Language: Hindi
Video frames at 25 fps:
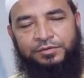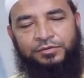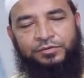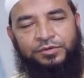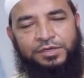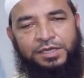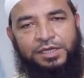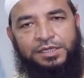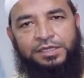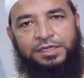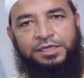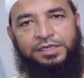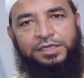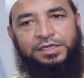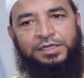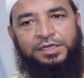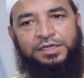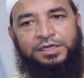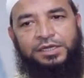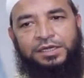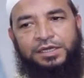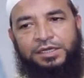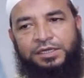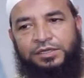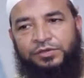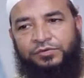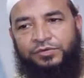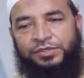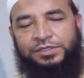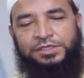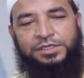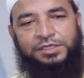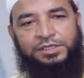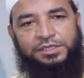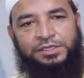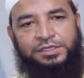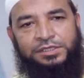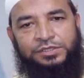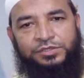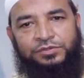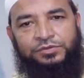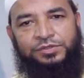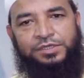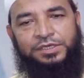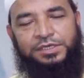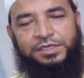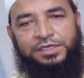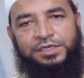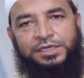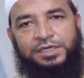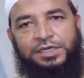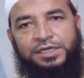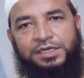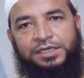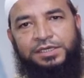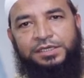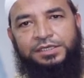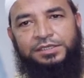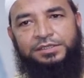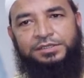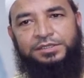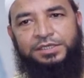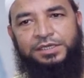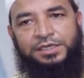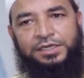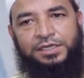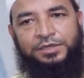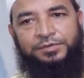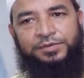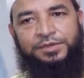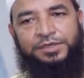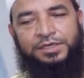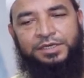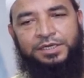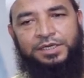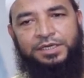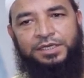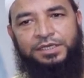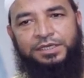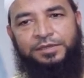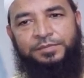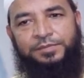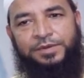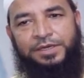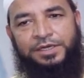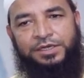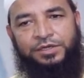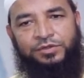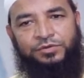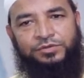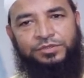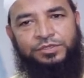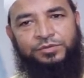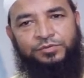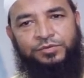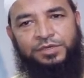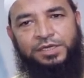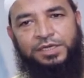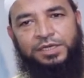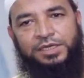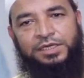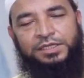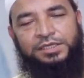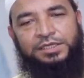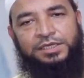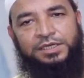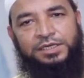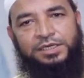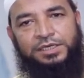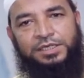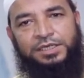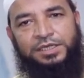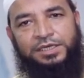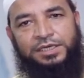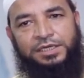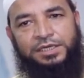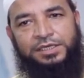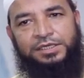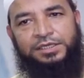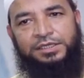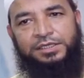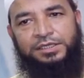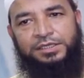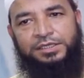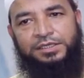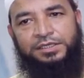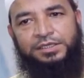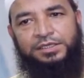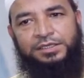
उठा धरी करना है वज़न इधर से उधर करना है चलना फिरना है पार्टियों से मुलाकात करने जाना है